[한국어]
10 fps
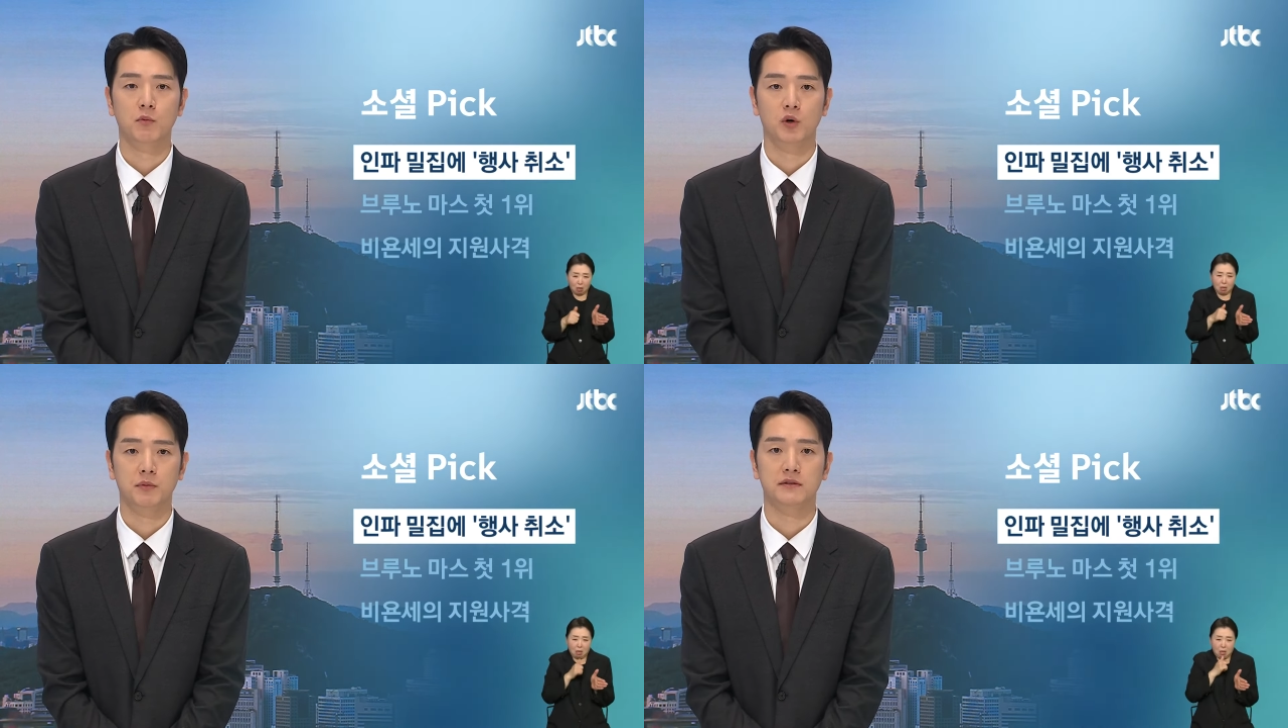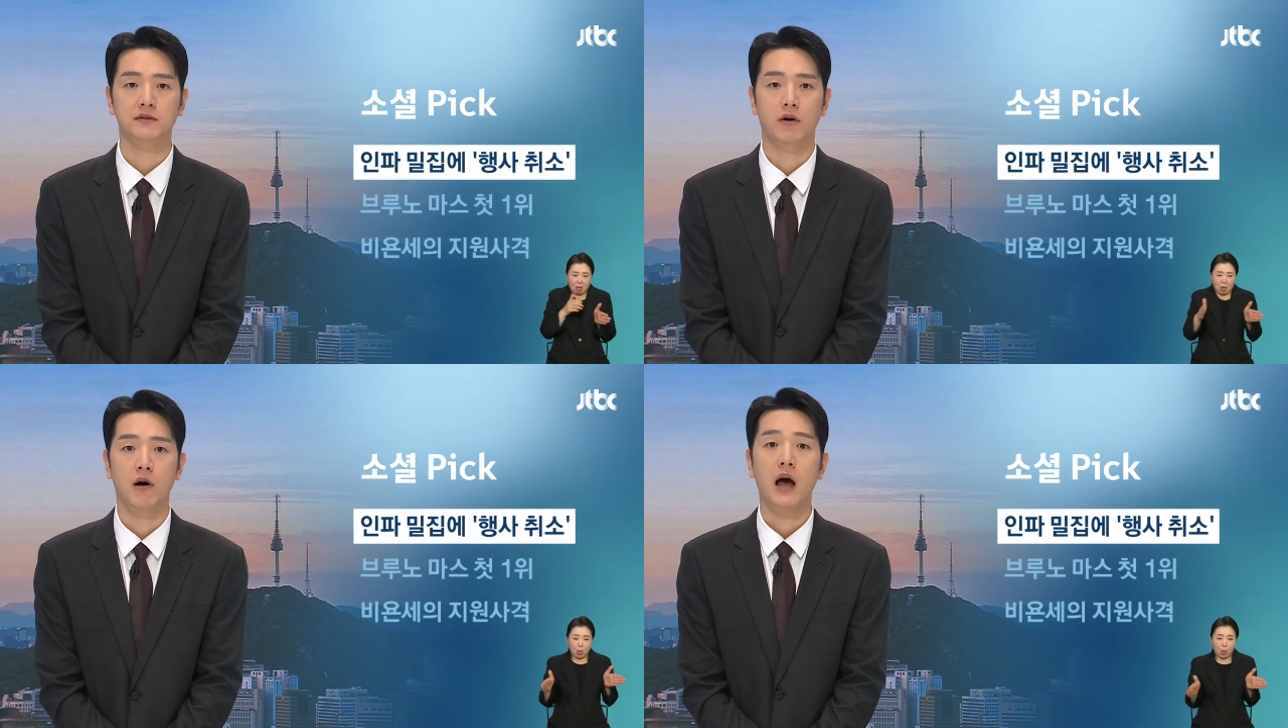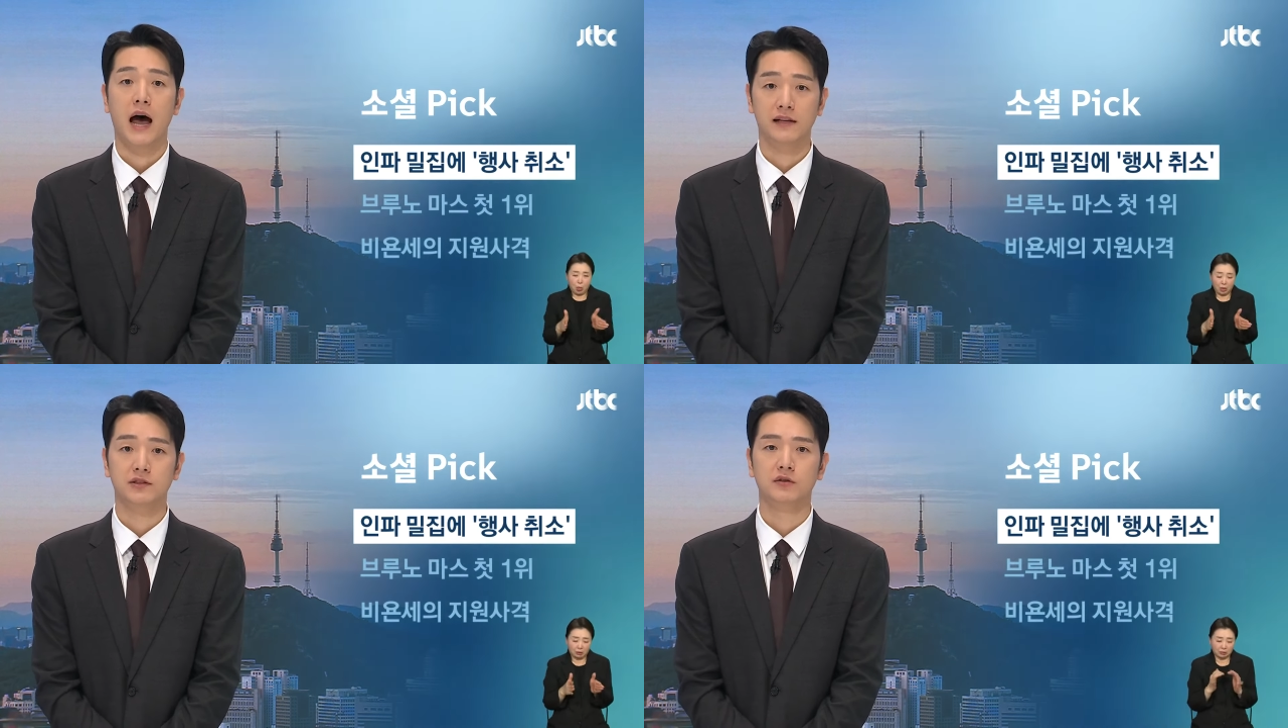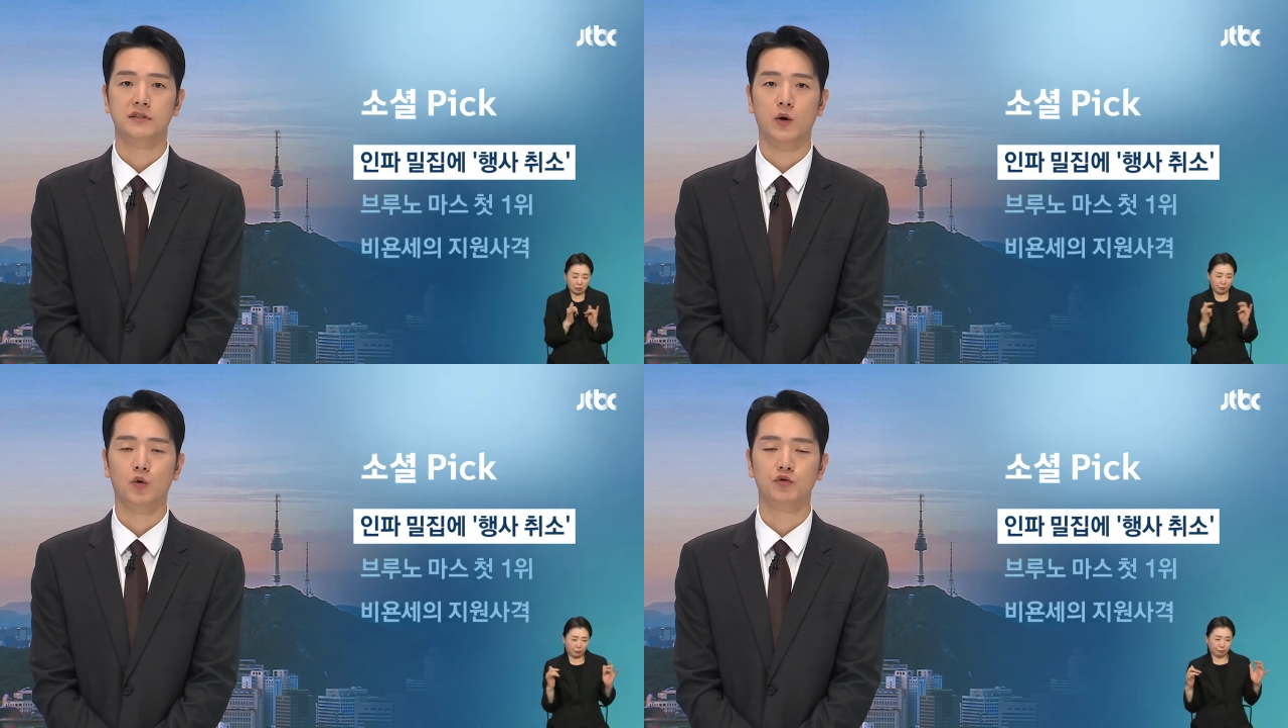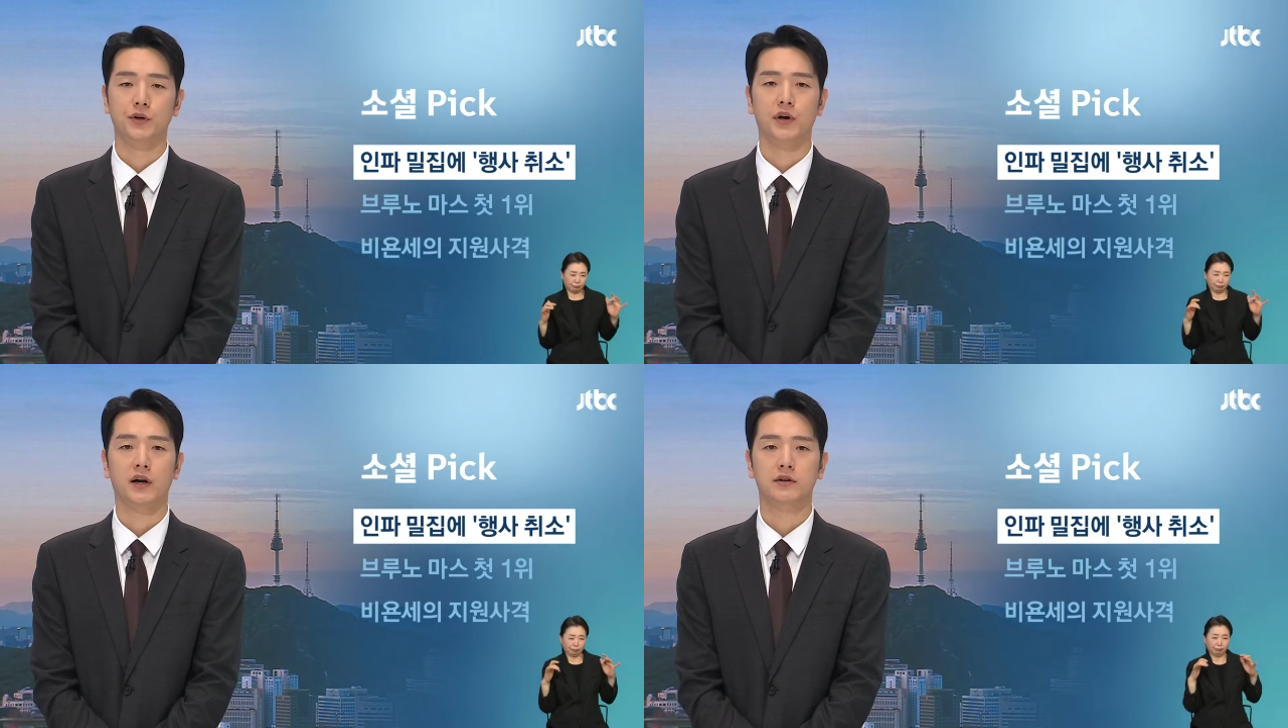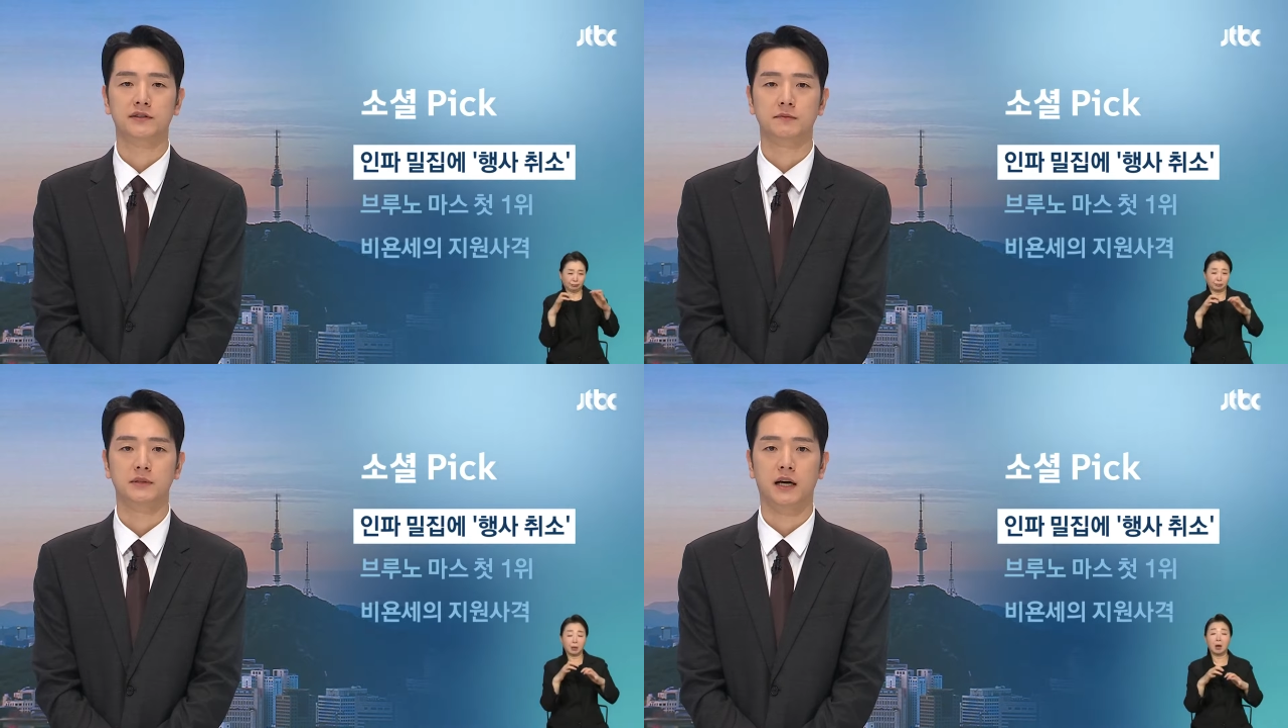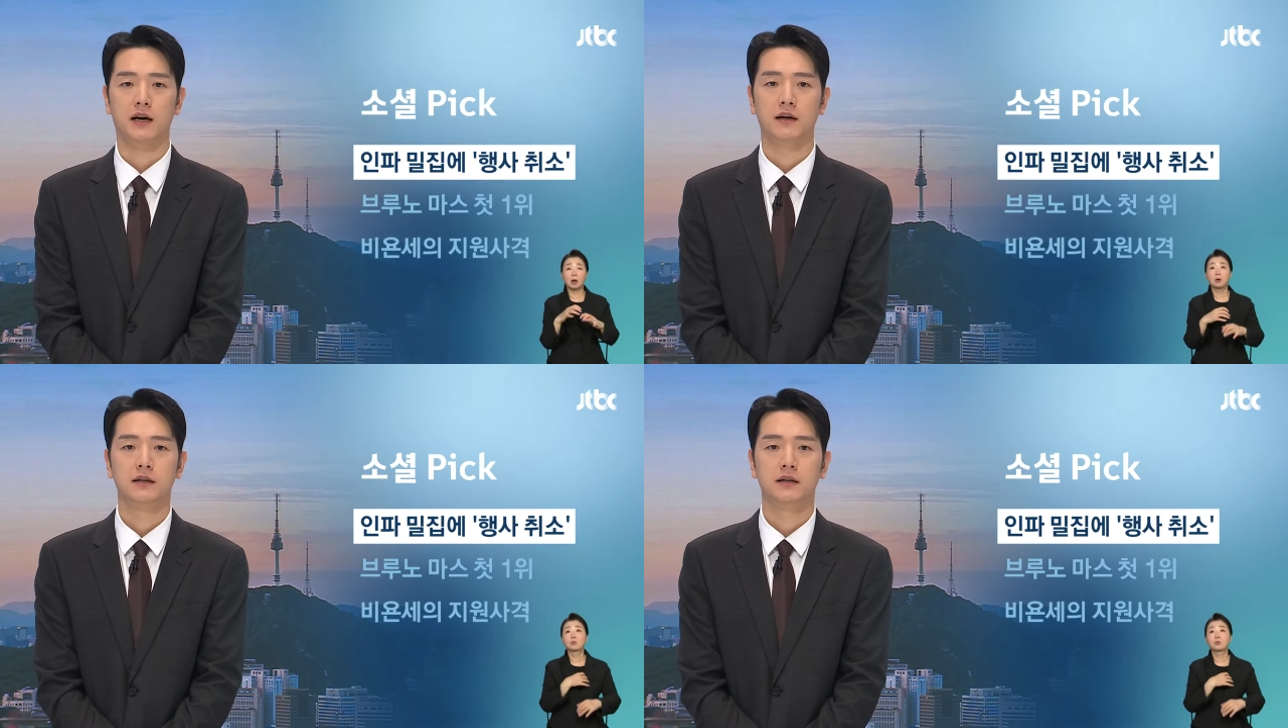모이면서 안전사고 우려가 컸습니다.